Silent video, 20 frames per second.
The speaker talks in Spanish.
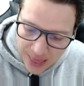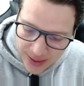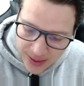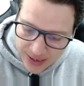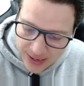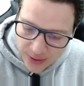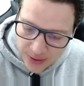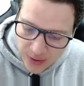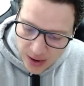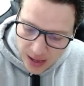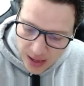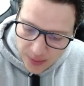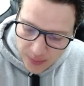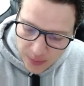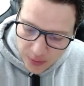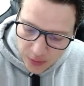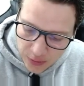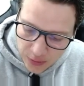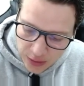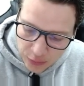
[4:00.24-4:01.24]
derivada,
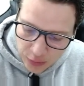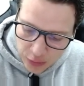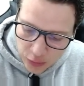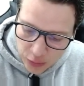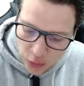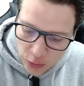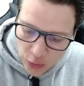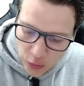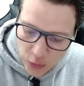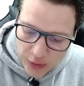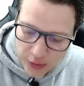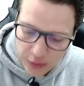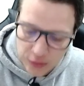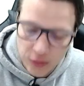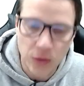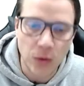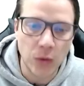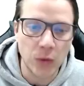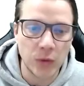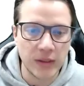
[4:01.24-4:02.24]
por lo tanto es todo
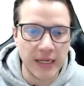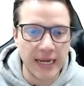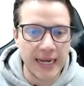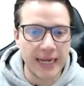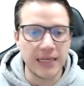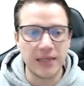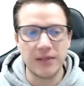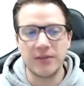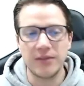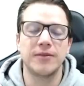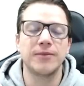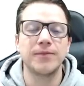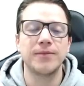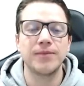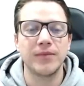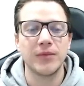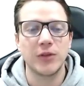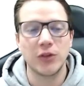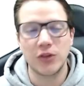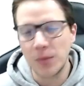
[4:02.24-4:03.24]
esto con un dx.
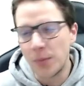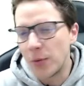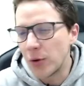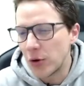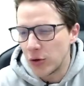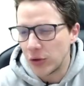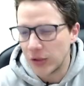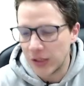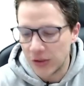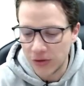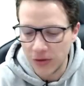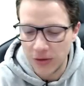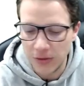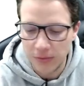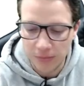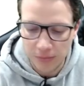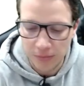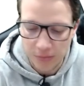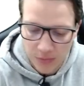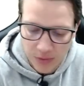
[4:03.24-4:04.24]
Entonces por
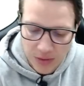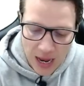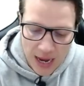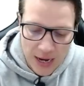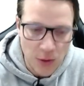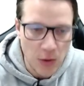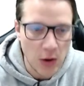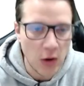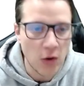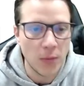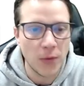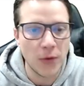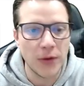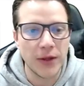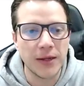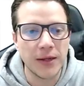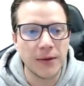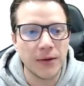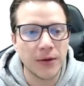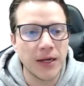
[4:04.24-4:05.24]
notación ahí lo acomodé,
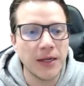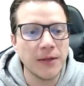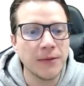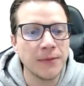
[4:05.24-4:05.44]
¿ok?